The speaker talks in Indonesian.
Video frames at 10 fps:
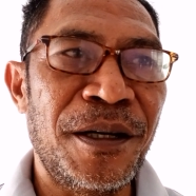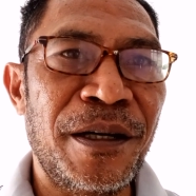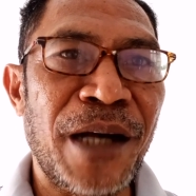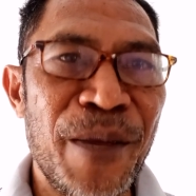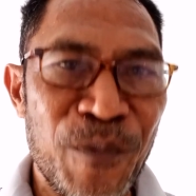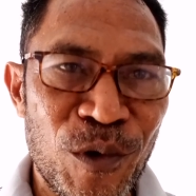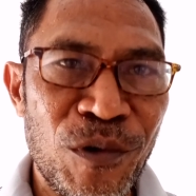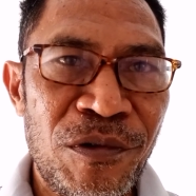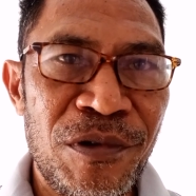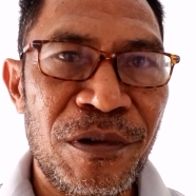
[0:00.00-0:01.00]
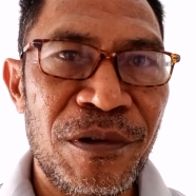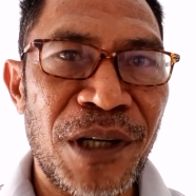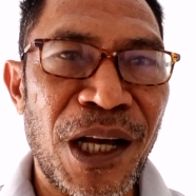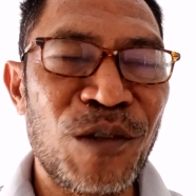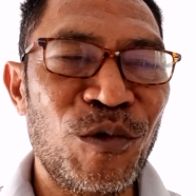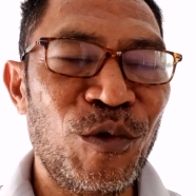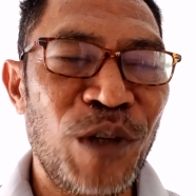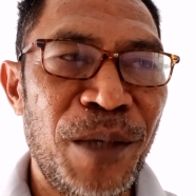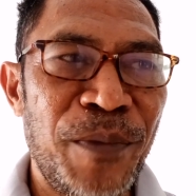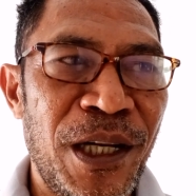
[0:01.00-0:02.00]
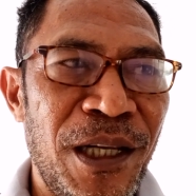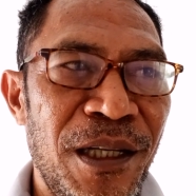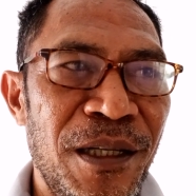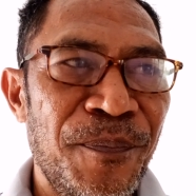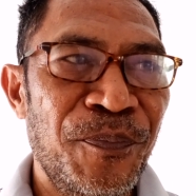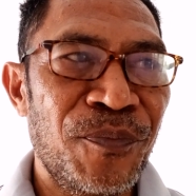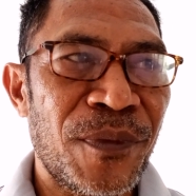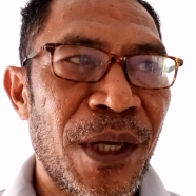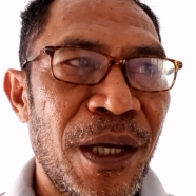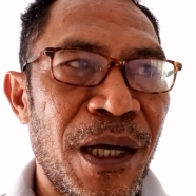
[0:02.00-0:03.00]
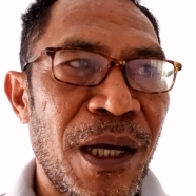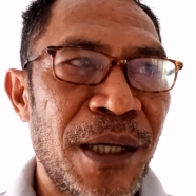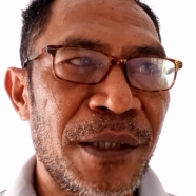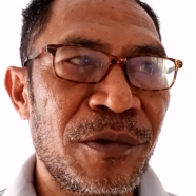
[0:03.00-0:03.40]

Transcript: eh, ai muro a tenine dari uh, eh,